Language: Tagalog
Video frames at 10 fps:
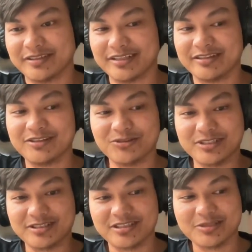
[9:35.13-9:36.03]
And uh, yung
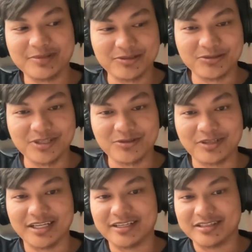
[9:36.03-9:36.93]
sa mga una
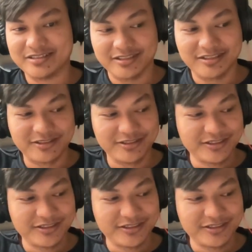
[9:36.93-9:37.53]
kong clients ay